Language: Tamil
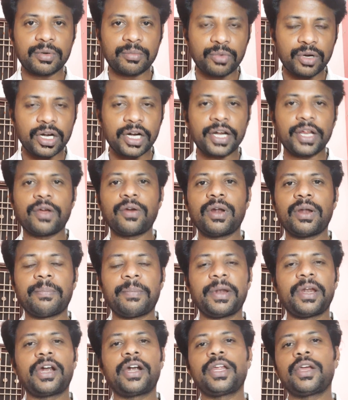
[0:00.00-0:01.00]
முன்னாடியோ இல்லை
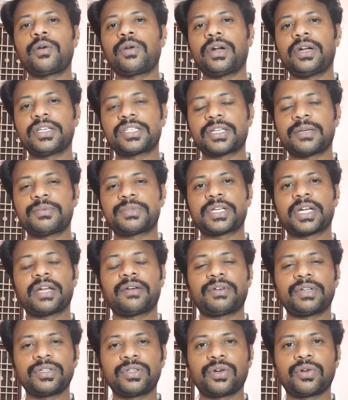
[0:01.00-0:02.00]
பின்னாடியோ உங்கள்
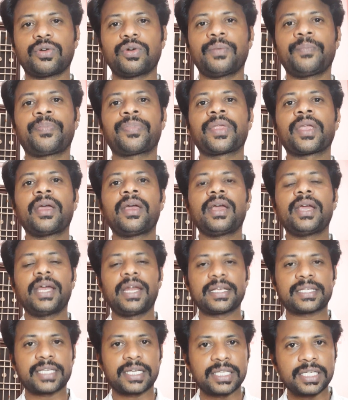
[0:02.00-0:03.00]
டிஸ்கிரிப்ஷனில் வந்திருக்கும்
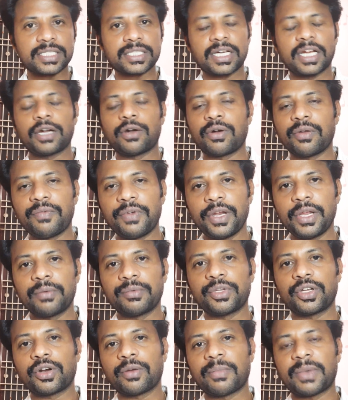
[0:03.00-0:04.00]
இல்லை சஜஷனில் என்னோடய வீடியோ
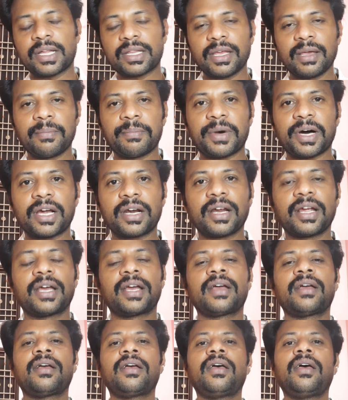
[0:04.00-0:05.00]
வந்திருக்கும் அதையும்
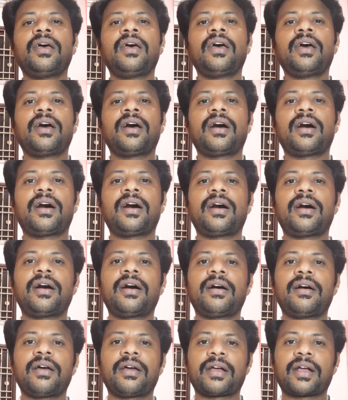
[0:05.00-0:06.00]
பாருங்கள்
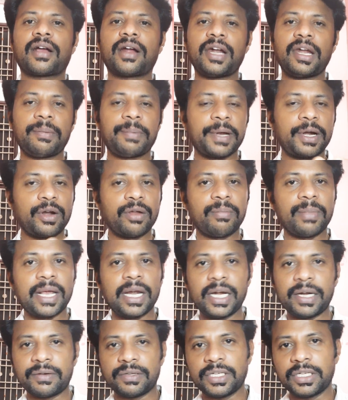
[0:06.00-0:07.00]
கண்டிப்பாக என்னுடைய
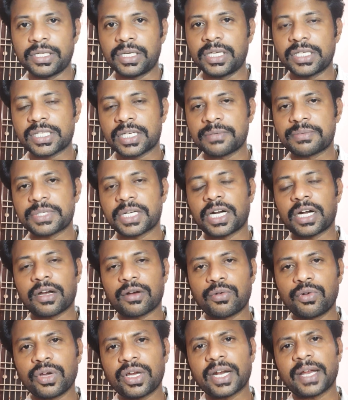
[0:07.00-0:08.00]
மெயில் ஐடி வந்து இந்த டிஸ்கிரிப்ஷனில்
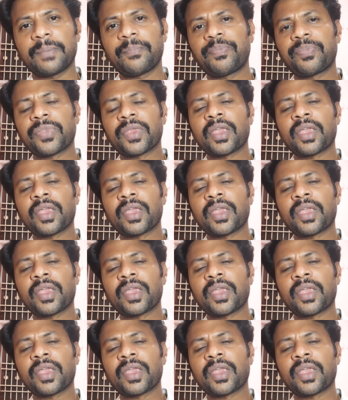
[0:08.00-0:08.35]
நான் கொடுக்குறேன்